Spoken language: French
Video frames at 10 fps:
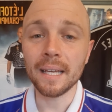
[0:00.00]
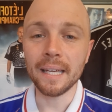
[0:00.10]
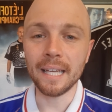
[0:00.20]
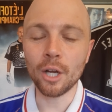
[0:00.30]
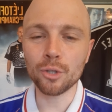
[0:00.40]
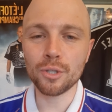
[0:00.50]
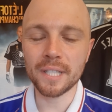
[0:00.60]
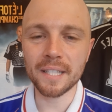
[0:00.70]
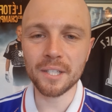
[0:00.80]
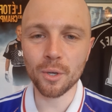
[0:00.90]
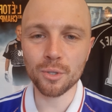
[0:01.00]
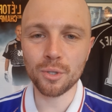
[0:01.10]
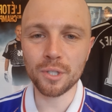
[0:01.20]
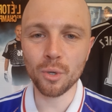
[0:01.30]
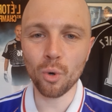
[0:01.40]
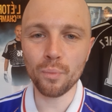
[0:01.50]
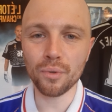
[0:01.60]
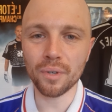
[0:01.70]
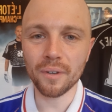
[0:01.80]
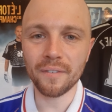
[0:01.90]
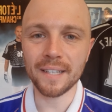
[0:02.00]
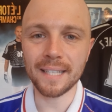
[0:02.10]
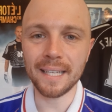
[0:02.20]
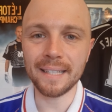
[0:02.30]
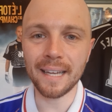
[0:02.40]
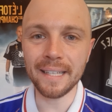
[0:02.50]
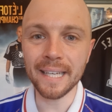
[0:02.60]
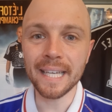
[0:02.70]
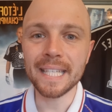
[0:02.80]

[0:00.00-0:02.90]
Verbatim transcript: Et lors de cette séance de tir au but face à l'Italie,